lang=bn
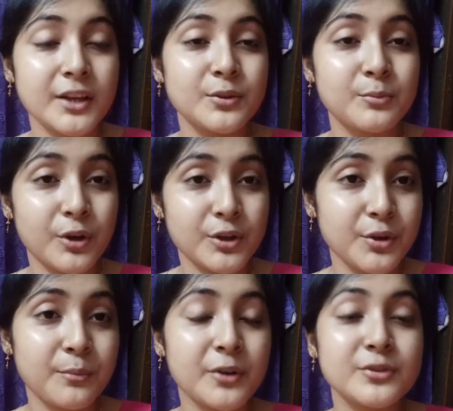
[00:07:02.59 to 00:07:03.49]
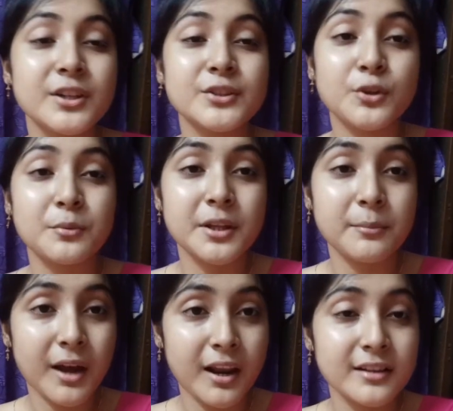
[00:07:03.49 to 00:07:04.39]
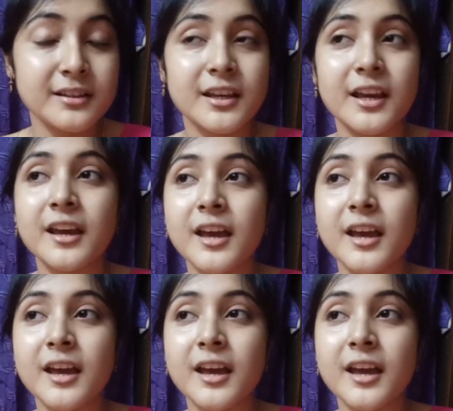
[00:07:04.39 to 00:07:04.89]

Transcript: একজন বয়স্ক মানুষের ছবিতে মালা দিয়ে